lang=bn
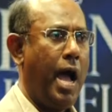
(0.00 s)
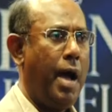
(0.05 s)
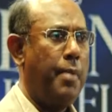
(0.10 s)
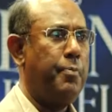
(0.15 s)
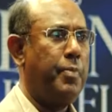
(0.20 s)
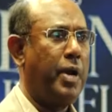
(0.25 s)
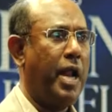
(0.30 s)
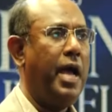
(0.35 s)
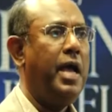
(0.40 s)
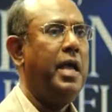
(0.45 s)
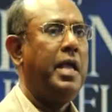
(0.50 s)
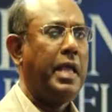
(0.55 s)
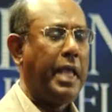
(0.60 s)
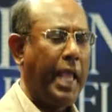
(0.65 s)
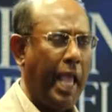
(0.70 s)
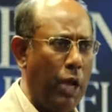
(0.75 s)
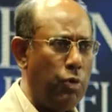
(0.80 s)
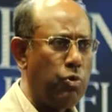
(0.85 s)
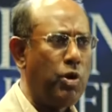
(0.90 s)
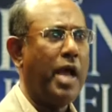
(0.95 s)
আমরা
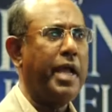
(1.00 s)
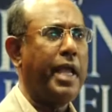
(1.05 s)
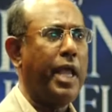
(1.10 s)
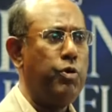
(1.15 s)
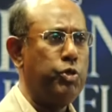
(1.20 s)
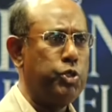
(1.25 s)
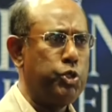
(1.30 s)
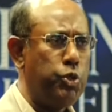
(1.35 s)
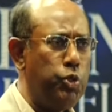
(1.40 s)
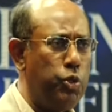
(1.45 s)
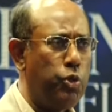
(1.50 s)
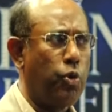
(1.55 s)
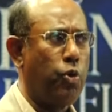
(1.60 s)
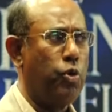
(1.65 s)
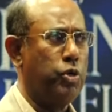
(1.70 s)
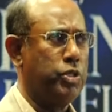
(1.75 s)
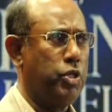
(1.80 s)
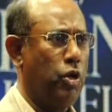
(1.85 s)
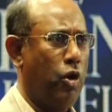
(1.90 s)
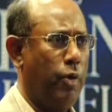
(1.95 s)
কেউ না কেউ শুরু
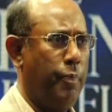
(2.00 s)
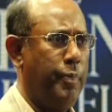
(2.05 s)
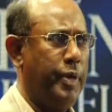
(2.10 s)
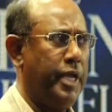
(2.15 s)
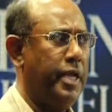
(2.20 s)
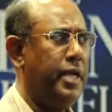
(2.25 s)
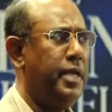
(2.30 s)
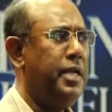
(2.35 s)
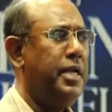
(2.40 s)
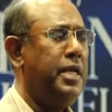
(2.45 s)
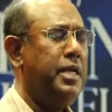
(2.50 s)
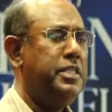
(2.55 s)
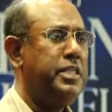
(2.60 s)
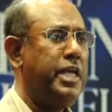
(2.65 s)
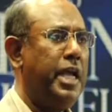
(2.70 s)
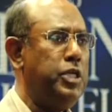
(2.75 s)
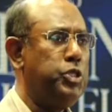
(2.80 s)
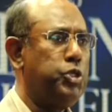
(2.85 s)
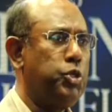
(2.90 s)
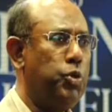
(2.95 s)
করতে হবে
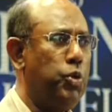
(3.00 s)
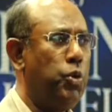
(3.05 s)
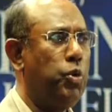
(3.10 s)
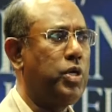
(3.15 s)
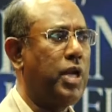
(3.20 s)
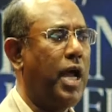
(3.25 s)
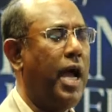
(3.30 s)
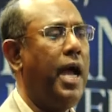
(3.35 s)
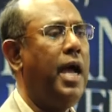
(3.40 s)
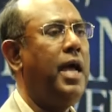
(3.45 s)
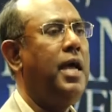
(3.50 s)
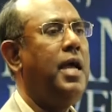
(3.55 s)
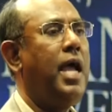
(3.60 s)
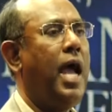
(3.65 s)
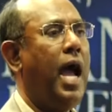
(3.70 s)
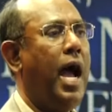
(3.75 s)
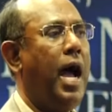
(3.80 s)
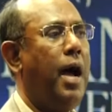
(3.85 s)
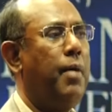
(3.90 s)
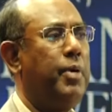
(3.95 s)
সেই শুরুটা
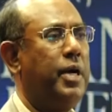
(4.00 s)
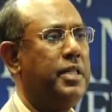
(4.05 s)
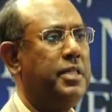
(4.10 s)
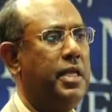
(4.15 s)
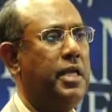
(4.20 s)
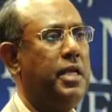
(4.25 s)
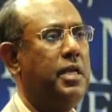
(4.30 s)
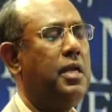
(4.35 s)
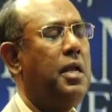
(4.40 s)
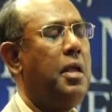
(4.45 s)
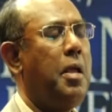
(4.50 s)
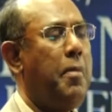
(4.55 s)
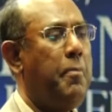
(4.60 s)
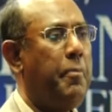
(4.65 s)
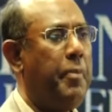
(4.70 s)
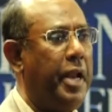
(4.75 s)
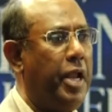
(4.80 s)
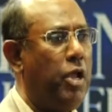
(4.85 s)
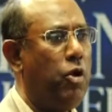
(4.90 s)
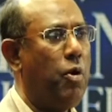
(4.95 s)
আমাদের
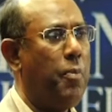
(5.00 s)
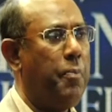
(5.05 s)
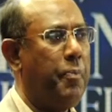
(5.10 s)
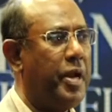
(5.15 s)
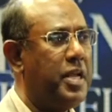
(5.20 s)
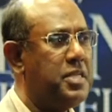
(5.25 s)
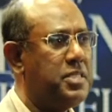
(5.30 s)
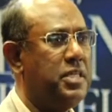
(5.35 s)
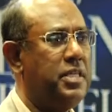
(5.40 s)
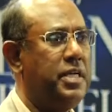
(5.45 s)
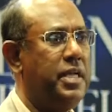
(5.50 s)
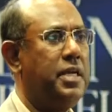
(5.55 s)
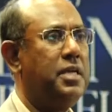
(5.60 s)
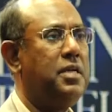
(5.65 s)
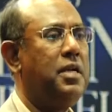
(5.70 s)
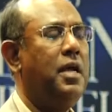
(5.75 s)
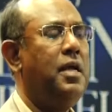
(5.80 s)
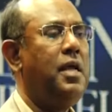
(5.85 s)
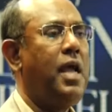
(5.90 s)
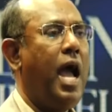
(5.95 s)
প্রিয়
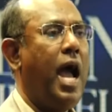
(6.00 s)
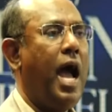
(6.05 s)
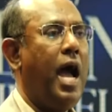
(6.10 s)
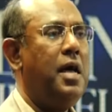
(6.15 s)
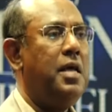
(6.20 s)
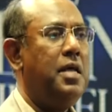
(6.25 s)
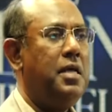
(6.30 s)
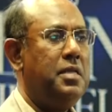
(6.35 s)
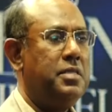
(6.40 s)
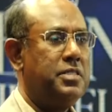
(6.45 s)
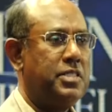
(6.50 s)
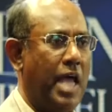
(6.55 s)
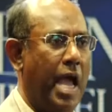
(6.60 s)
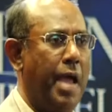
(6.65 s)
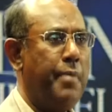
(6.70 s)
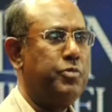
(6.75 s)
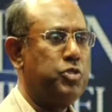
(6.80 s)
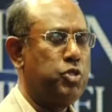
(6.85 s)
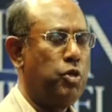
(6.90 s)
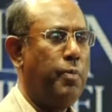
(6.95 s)
প্রেসিডেন্ট
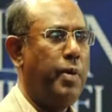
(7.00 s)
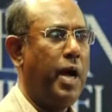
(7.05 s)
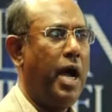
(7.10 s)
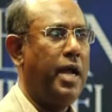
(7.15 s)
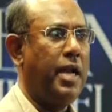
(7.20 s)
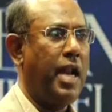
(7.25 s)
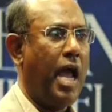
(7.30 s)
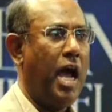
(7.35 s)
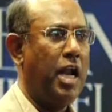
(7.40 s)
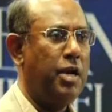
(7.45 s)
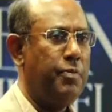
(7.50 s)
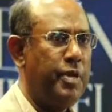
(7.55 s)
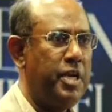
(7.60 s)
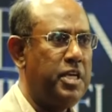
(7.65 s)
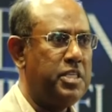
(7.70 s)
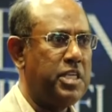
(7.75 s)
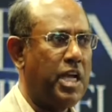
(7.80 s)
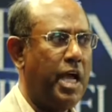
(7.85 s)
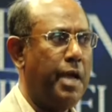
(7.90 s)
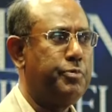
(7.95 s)
সাইম সোবহান
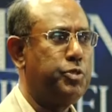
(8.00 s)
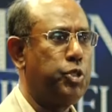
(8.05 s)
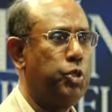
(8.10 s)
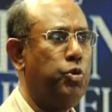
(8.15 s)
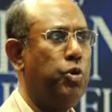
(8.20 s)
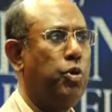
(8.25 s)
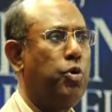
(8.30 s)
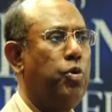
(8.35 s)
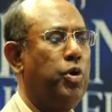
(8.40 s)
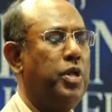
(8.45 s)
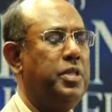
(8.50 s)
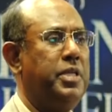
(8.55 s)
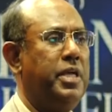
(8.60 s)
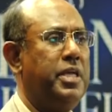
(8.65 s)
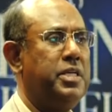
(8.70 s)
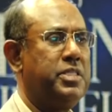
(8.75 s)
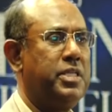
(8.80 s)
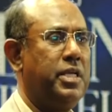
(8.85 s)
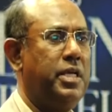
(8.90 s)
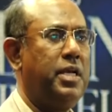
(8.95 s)
আনভির সাহেব শুরু করে
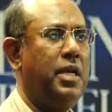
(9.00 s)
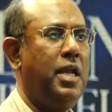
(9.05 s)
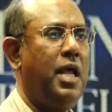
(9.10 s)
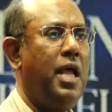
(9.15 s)
দিয়েছেন